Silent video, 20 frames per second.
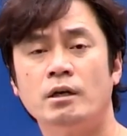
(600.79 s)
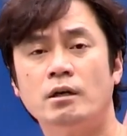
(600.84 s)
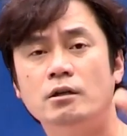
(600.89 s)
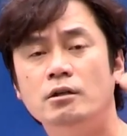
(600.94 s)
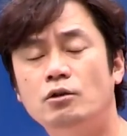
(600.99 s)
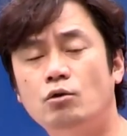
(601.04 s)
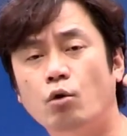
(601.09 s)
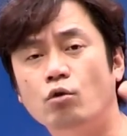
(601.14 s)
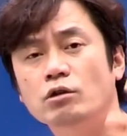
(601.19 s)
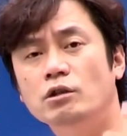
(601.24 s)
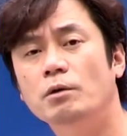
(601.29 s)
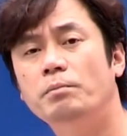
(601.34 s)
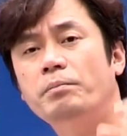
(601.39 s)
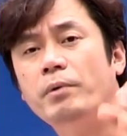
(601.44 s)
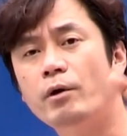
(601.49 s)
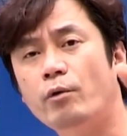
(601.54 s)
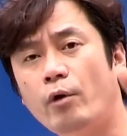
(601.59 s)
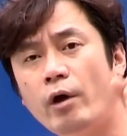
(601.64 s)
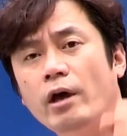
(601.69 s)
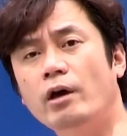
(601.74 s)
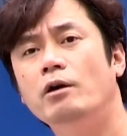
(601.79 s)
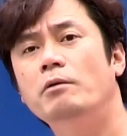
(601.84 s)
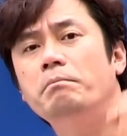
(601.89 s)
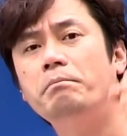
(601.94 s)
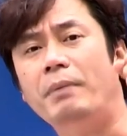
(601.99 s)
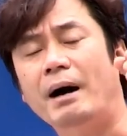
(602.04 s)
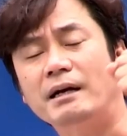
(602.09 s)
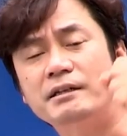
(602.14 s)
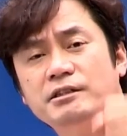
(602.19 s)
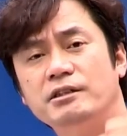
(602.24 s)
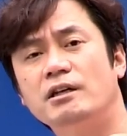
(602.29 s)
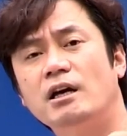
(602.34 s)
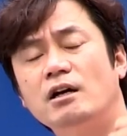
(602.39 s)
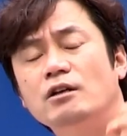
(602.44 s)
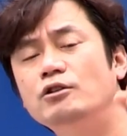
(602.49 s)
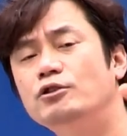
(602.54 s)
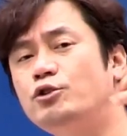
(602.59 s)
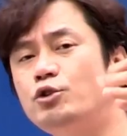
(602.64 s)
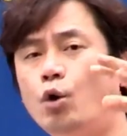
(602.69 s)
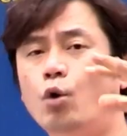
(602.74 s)
그 독립협회 회원
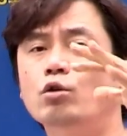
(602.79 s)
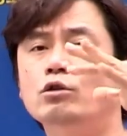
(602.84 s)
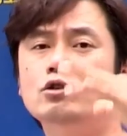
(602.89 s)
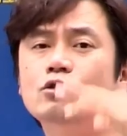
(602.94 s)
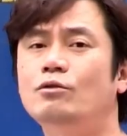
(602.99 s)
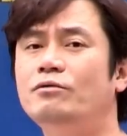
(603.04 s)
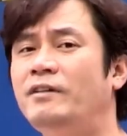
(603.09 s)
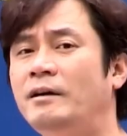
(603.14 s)
박정양을 총리로